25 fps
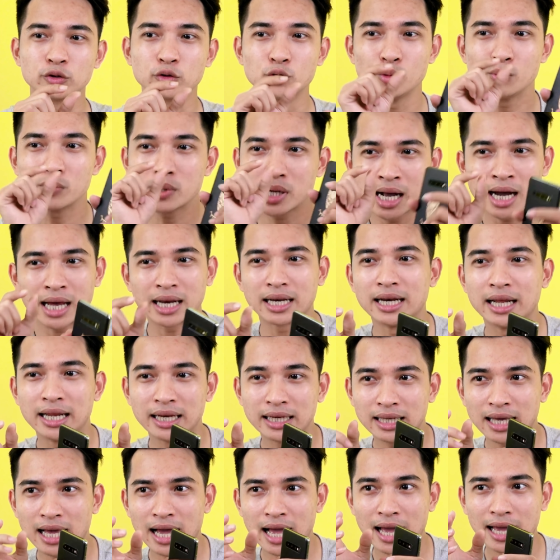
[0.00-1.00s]
zoom cận
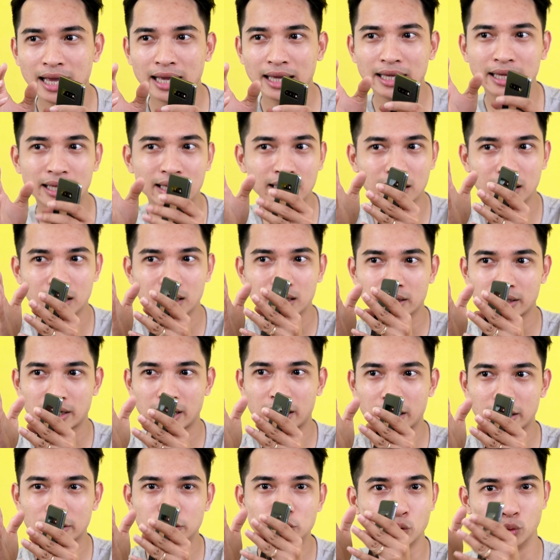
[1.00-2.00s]
đến cái
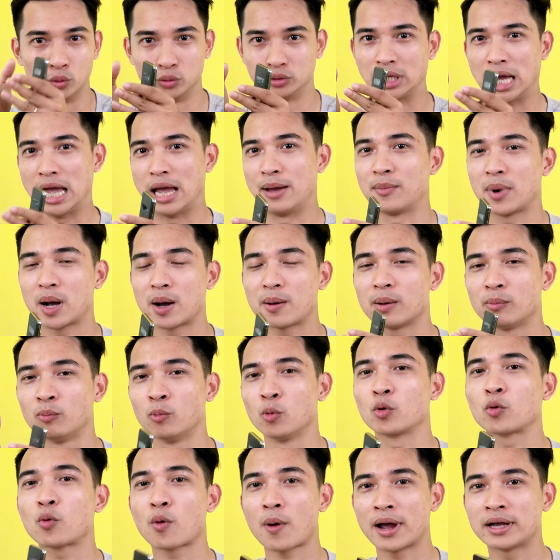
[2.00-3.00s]
cái cái chủ thể mà các
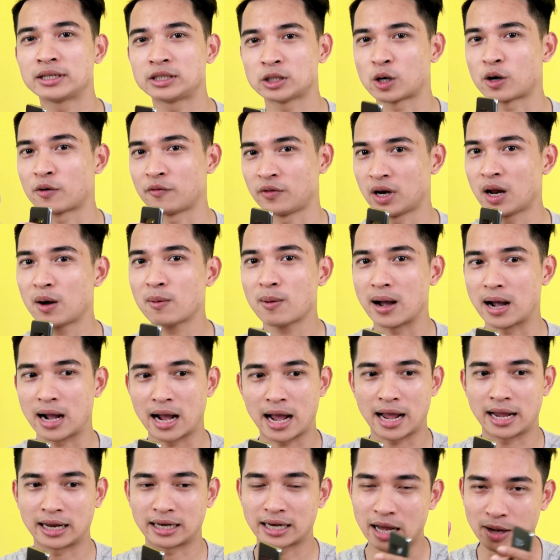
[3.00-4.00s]
bạn muốn quay trong cái vlog hàng
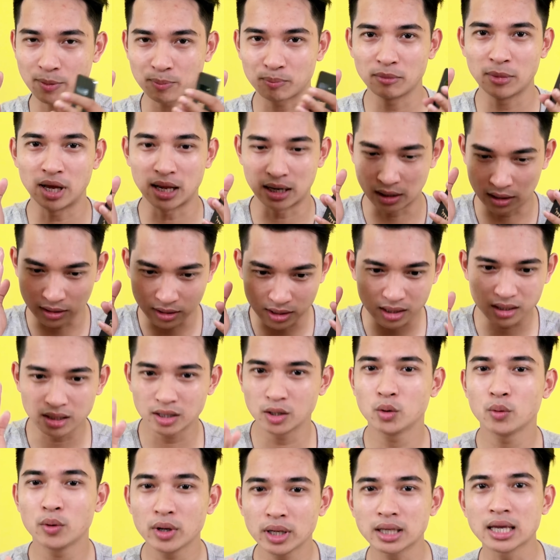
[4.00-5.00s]
ngày đặc biệt là rất
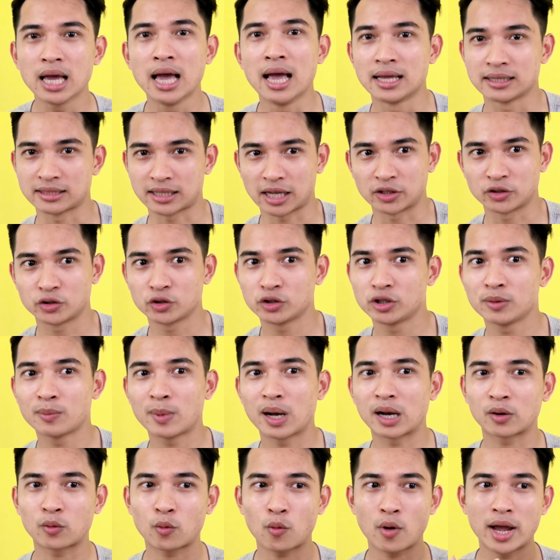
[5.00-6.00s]
hữu ích dành cho những
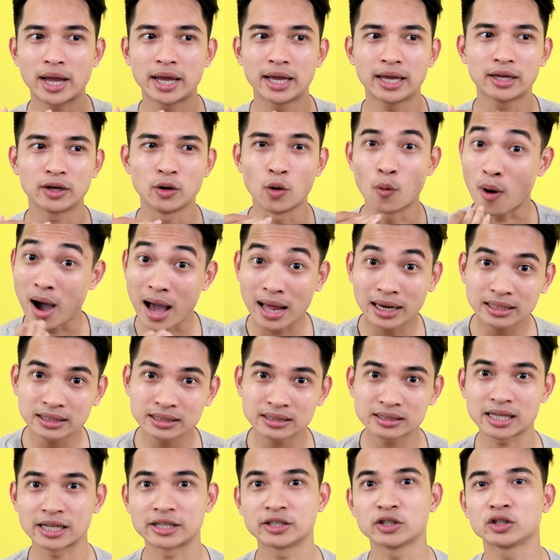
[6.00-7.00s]
bạn quay đồ
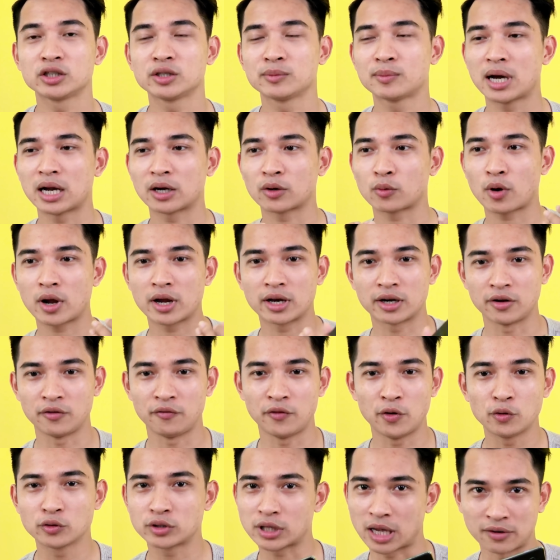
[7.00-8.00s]
ăn dành cho những bạn quay
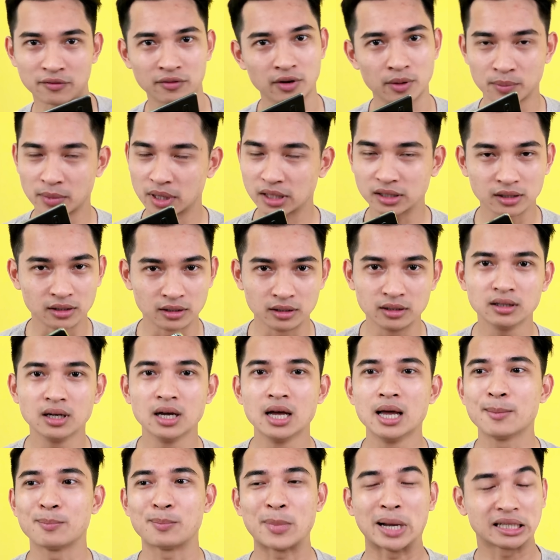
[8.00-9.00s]
review sản phẩm các thứ
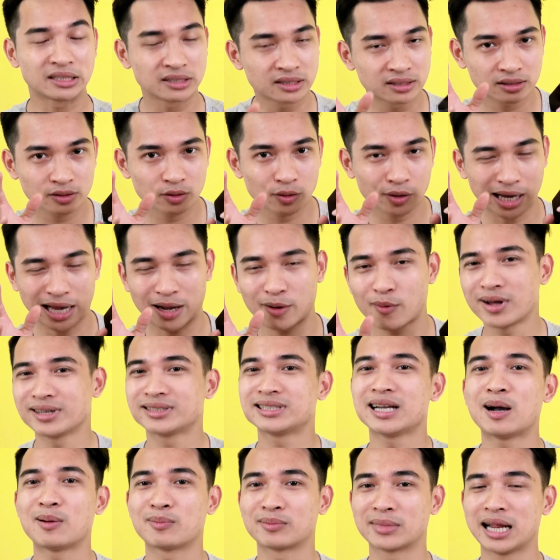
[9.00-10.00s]
mà cái
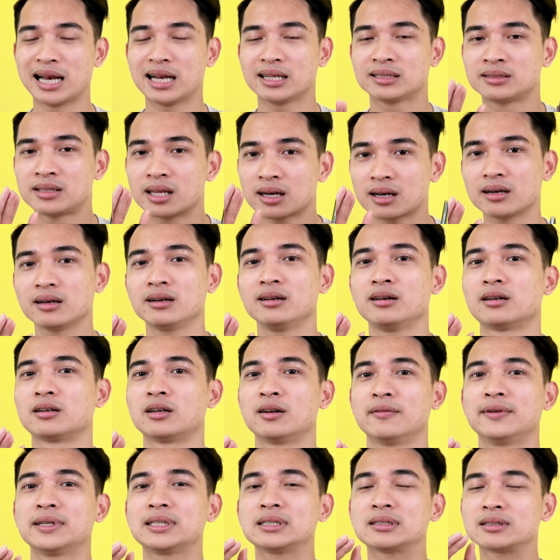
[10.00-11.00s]
quan trọng đấy là chất
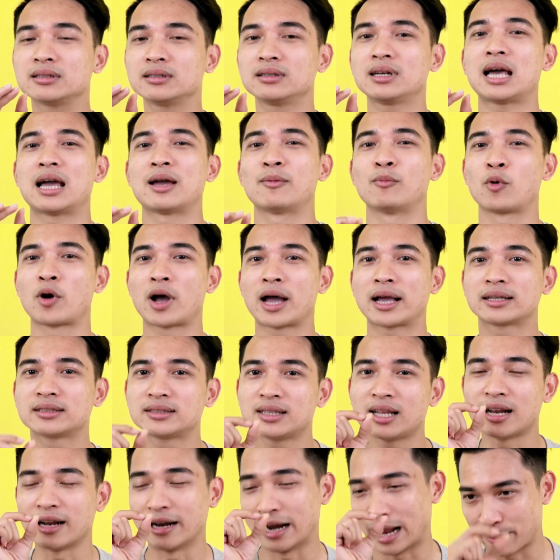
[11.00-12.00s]
lượng nó vẫn giữ lại một cách
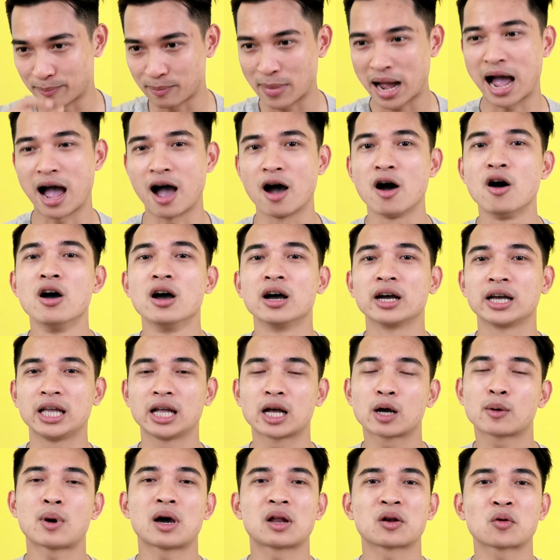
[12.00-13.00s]
rất là đảm bảo
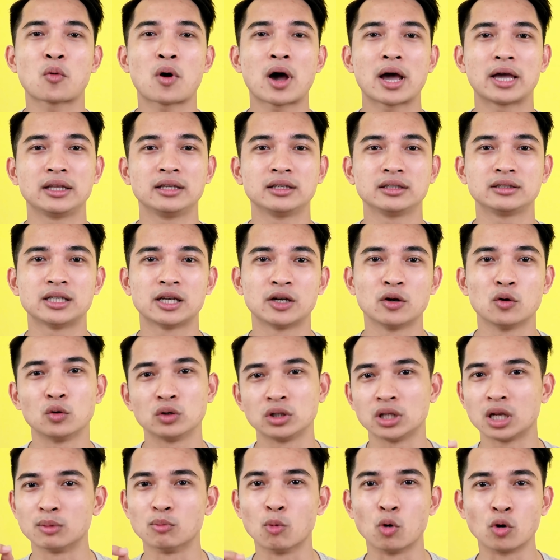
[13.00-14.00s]
khi các bạn quay những chế độ
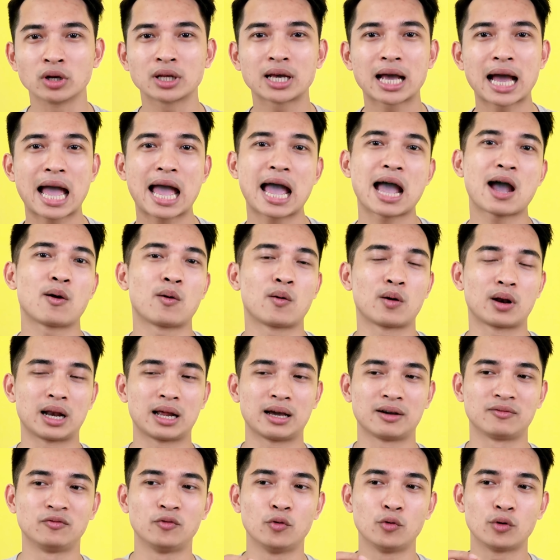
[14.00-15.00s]
như là 4K hoặc
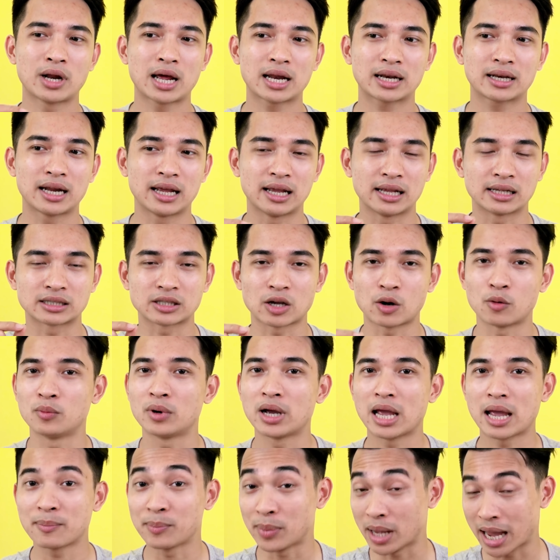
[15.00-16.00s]
là Full HD
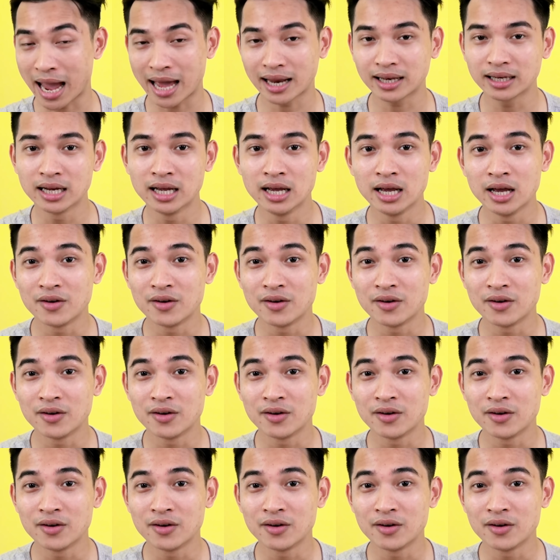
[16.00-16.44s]
60 fps